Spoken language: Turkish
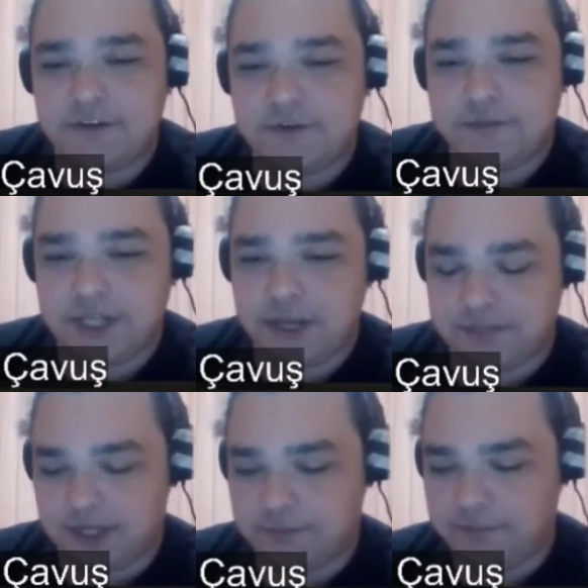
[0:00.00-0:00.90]
şey
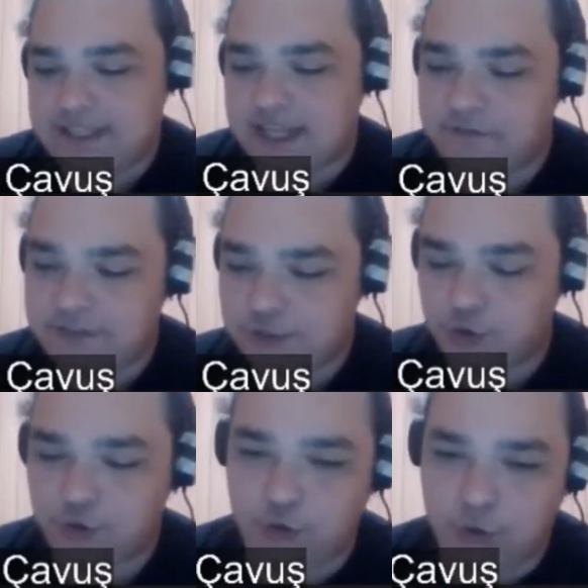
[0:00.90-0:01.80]
yapsalar. Mesela Efes'in
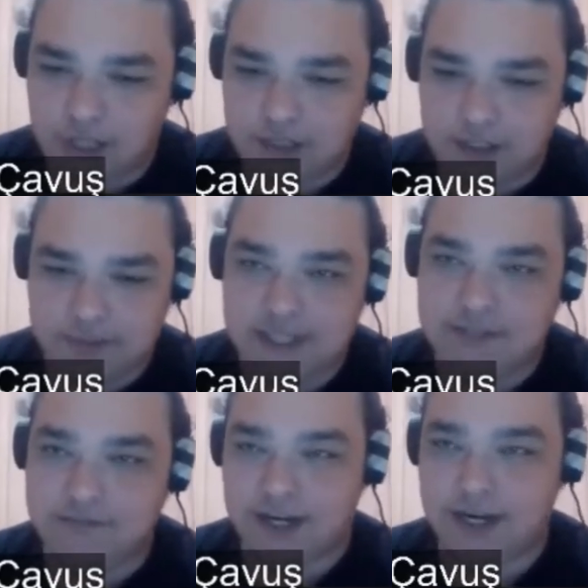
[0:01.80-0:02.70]
çok kullandığı bir set
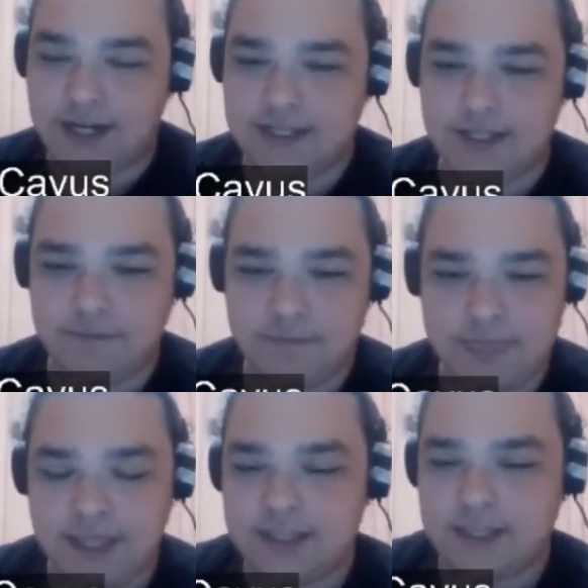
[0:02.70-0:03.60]
var. Larkin
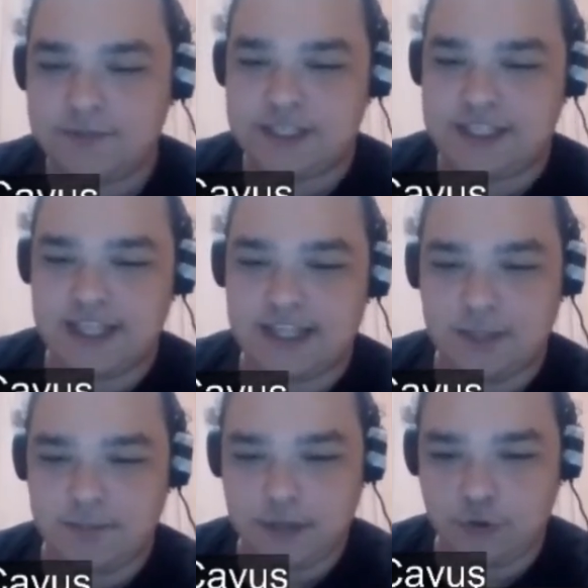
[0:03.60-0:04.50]
dip çizgiden
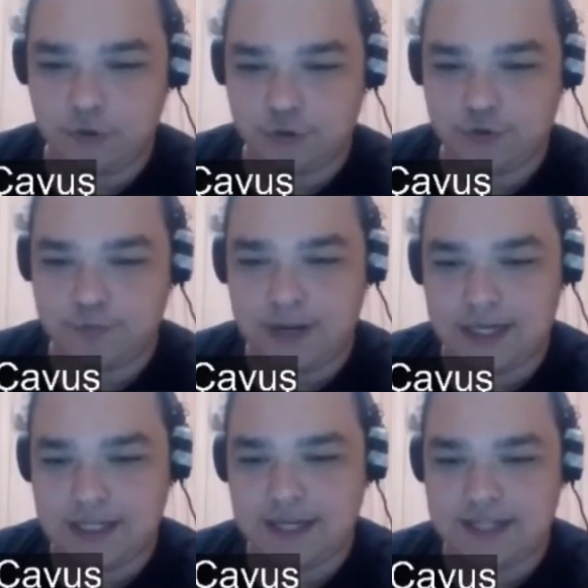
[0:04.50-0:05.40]
tepeye doğru koşup
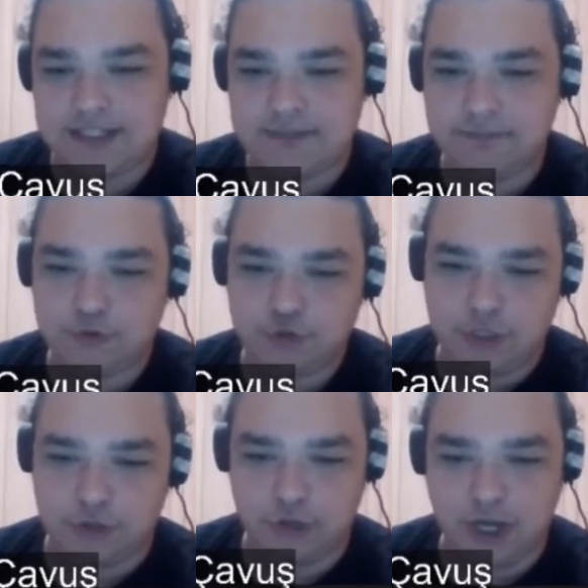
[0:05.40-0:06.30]
perdelerden çıkıp şut
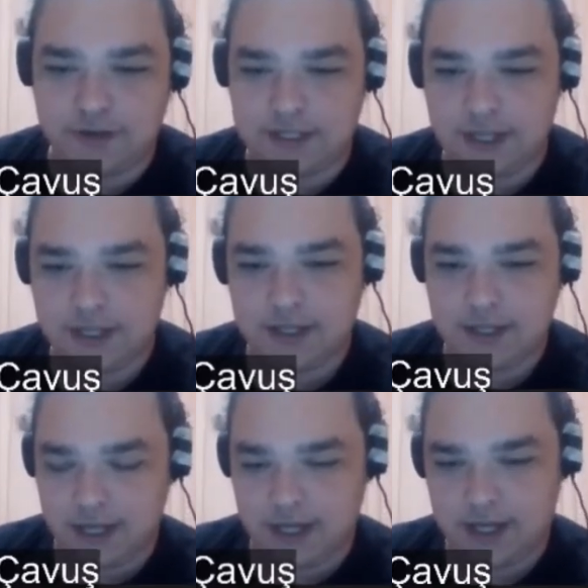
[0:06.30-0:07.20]
atıyor havada
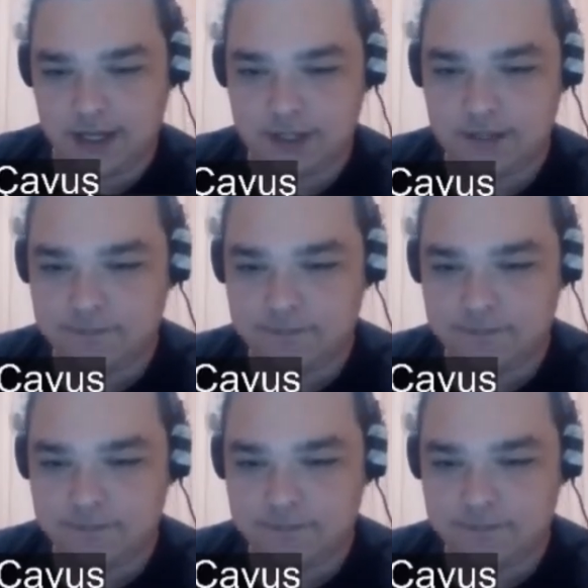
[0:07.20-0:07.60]
kayarak.